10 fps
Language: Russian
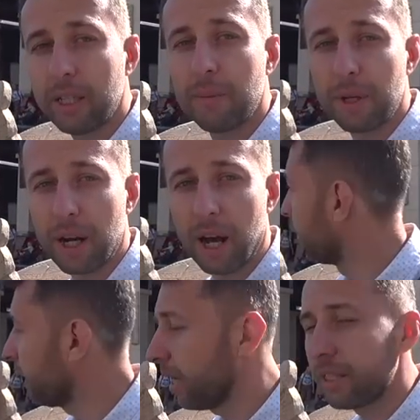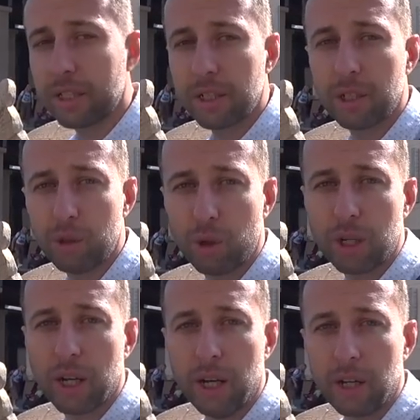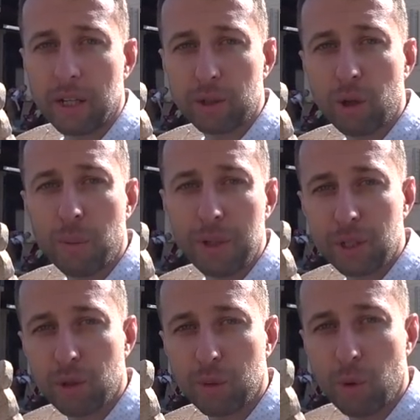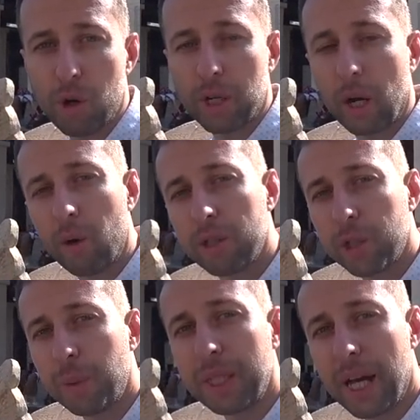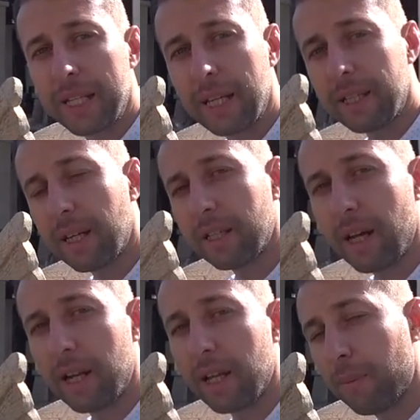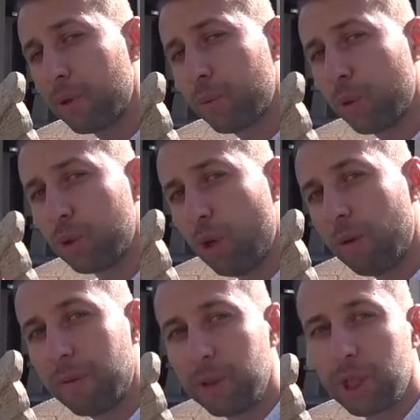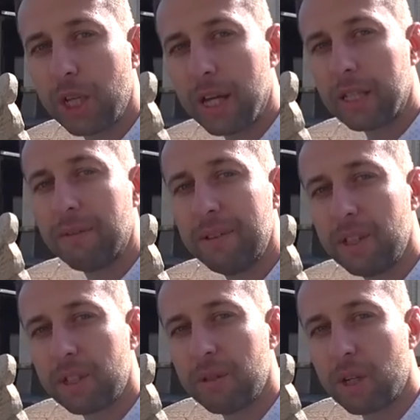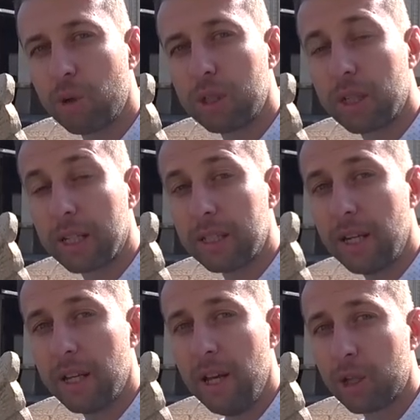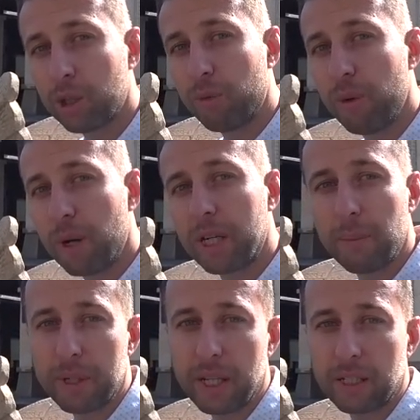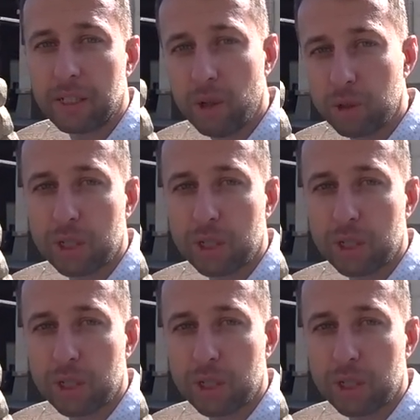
номера, какая здесь территория, насколько близок он море, какое здесь питание и так далее. И плюс будут новые фишки, это виды сверху этих отелей, чтобы вы могли понять, где он